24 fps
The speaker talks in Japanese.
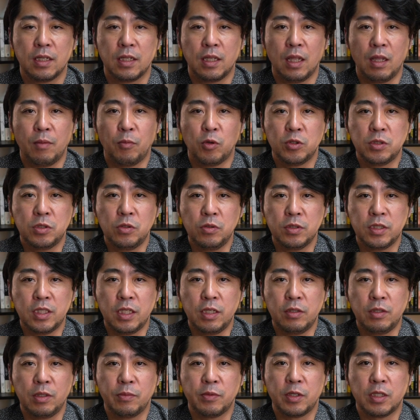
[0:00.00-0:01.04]
で、もちろん
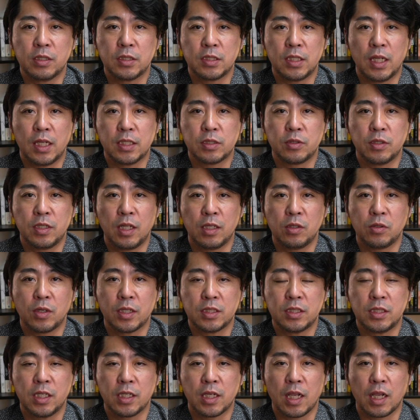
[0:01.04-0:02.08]
政府でもですね、それなんと
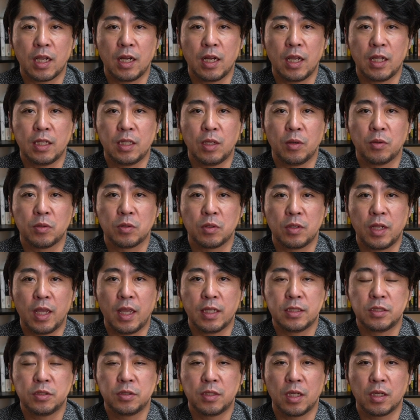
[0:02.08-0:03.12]
かしなきゃいけないってこと
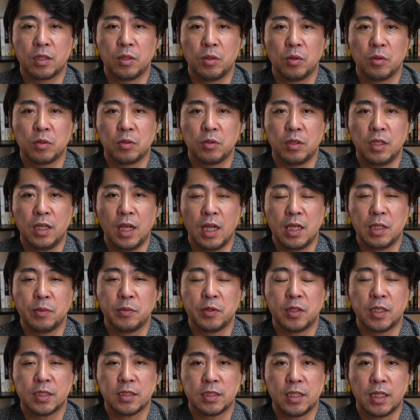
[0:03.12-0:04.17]
で、住宅供給以外に
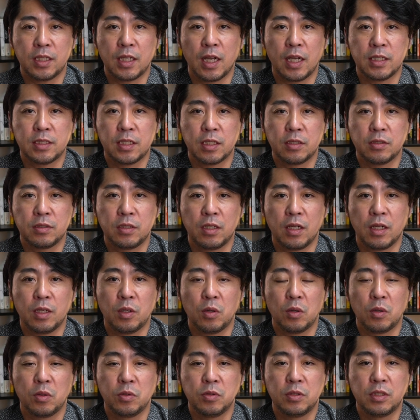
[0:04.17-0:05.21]
もですね、対策ってのは
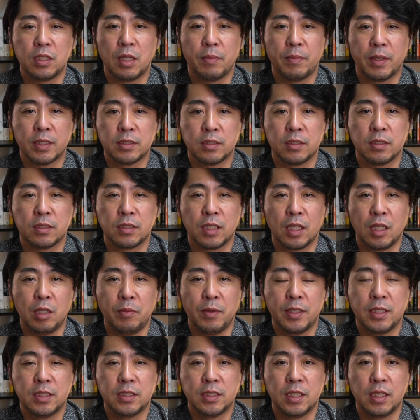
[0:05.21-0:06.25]
いろいろ打ってます。例
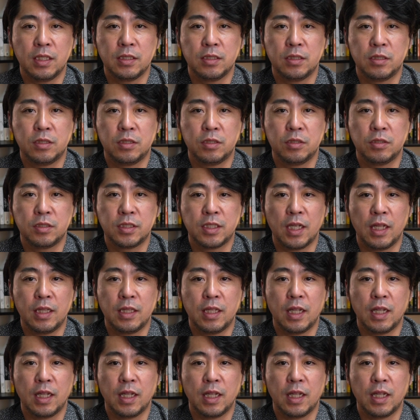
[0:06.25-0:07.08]
えば2013